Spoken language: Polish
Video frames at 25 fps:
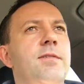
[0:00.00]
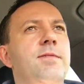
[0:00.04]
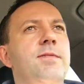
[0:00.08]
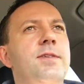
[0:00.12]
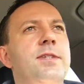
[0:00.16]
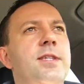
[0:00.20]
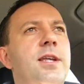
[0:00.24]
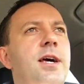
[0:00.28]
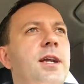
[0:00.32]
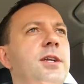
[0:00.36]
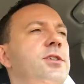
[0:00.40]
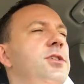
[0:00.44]

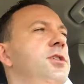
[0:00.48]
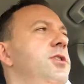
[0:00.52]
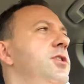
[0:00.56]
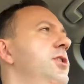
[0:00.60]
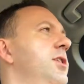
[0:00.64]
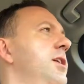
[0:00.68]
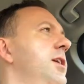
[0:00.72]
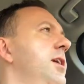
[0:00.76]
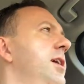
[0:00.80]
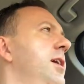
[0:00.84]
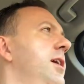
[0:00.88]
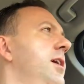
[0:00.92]
Wystarczy,
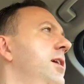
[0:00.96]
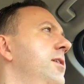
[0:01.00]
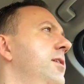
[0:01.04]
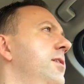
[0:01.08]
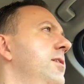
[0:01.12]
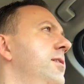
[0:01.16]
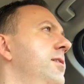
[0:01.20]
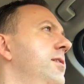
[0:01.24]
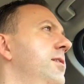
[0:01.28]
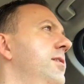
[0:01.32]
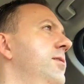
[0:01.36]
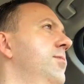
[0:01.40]
że
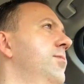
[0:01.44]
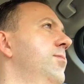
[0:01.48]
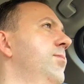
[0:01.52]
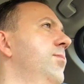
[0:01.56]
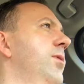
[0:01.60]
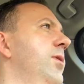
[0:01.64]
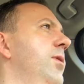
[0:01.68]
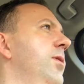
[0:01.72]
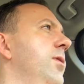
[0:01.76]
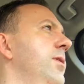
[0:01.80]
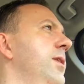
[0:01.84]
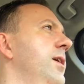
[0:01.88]

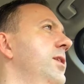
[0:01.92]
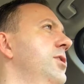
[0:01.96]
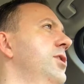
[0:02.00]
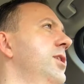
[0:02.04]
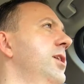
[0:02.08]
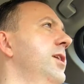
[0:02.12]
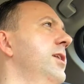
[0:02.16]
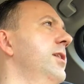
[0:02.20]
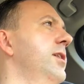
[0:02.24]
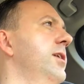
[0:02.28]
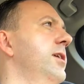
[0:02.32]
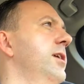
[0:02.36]
pokonasz
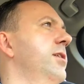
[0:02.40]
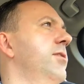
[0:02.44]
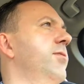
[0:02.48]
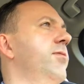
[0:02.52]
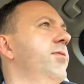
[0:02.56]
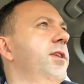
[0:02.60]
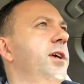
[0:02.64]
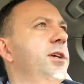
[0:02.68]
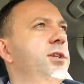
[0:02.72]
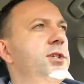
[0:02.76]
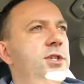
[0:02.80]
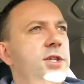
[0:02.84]
innych
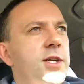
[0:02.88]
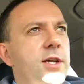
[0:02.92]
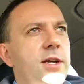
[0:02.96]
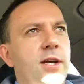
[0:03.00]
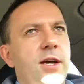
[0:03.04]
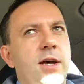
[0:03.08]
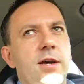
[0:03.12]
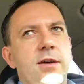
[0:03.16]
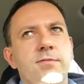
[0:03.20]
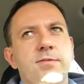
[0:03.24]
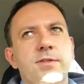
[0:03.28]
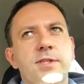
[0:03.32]
w
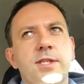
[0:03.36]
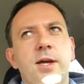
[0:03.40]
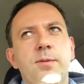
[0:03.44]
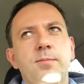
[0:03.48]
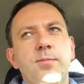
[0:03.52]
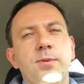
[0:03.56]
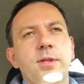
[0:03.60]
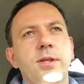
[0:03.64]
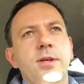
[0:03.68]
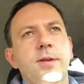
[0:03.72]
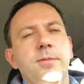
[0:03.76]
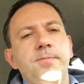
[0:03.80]
teście
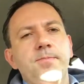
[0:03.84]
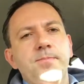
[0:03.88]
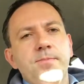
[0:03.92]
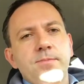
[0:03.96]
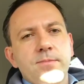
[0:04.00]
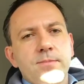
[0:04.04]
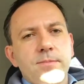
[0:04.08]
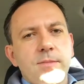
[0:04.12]
wstępnym,